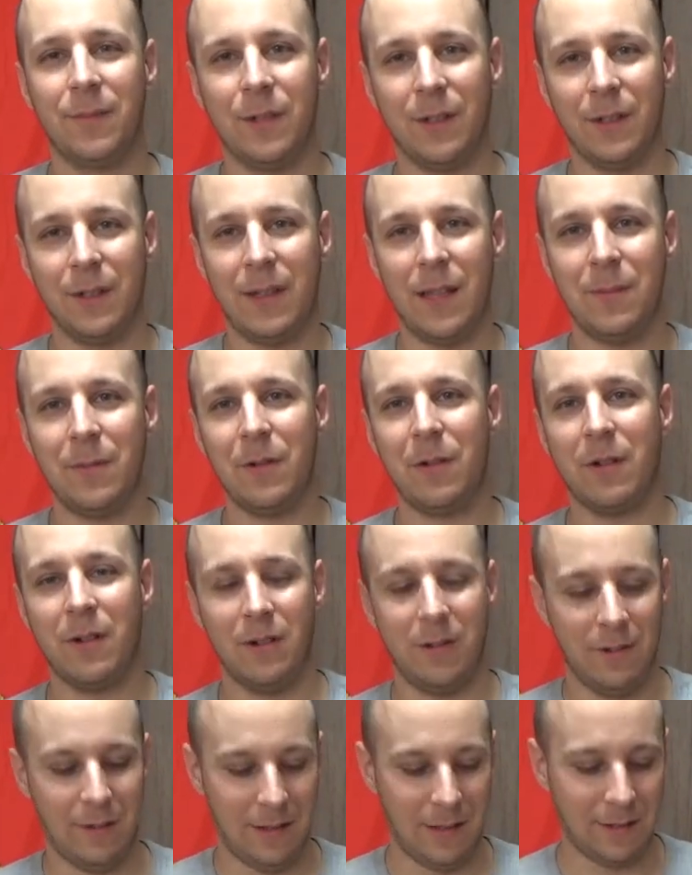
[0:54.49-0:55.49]
の手
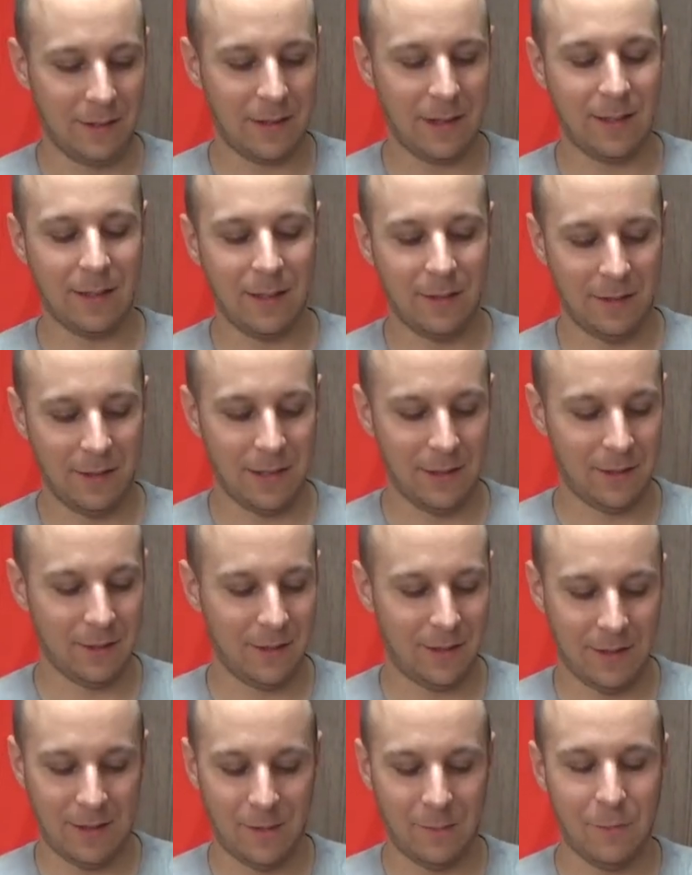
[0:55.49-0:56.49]
袋を買ったので
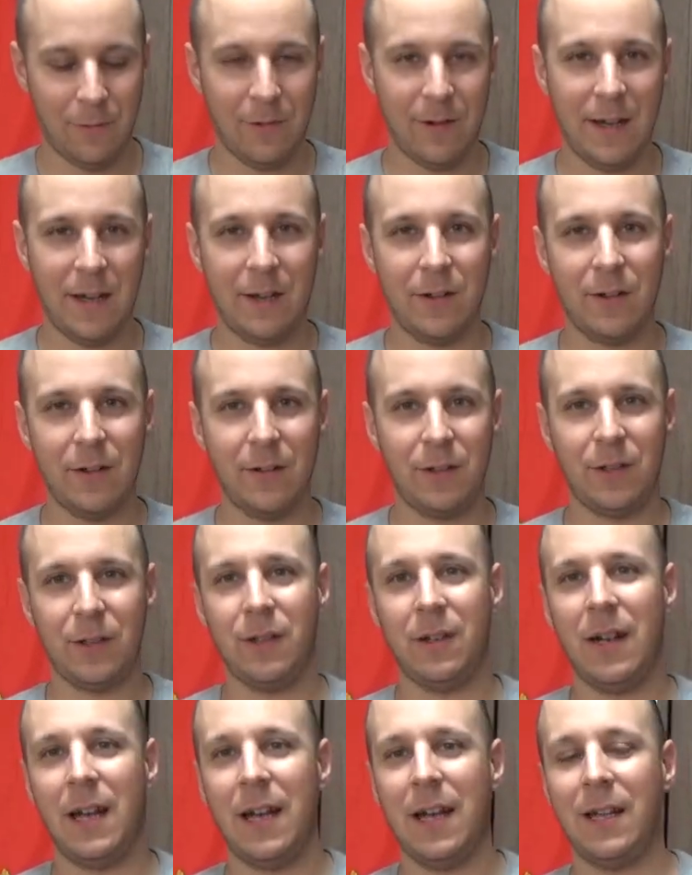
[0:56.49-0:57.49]
それは燃える
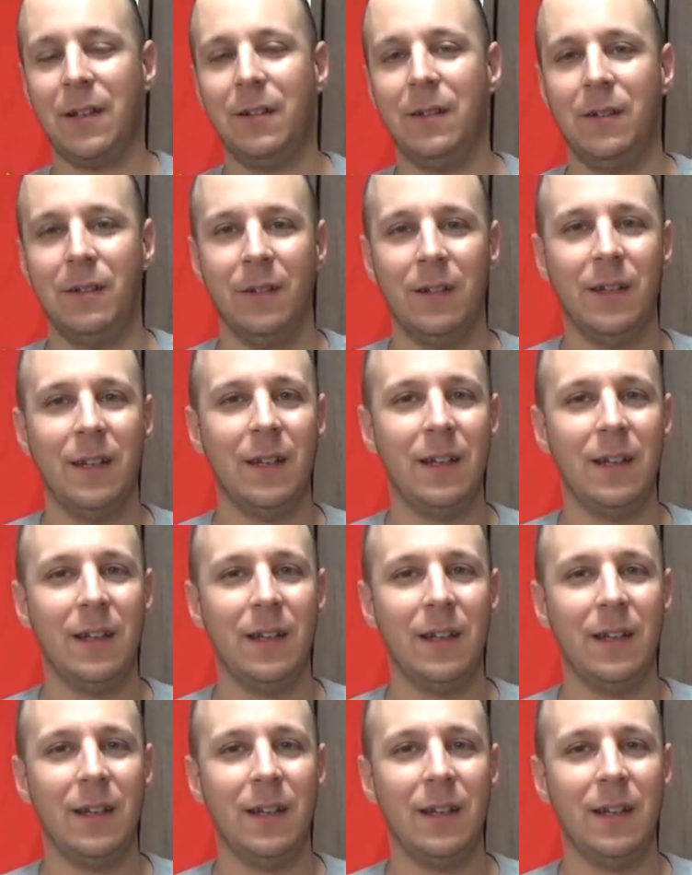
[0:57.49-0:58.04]
づらいの